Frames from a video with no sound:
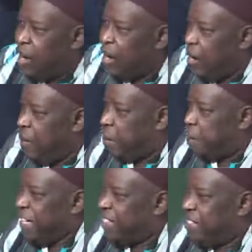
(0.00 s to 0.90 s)
Un
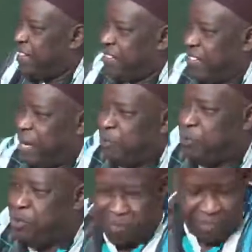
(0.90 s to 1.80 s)
président qui n'est
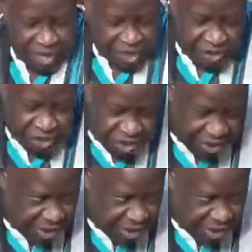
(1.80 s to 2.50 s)
plus le maître du jeu.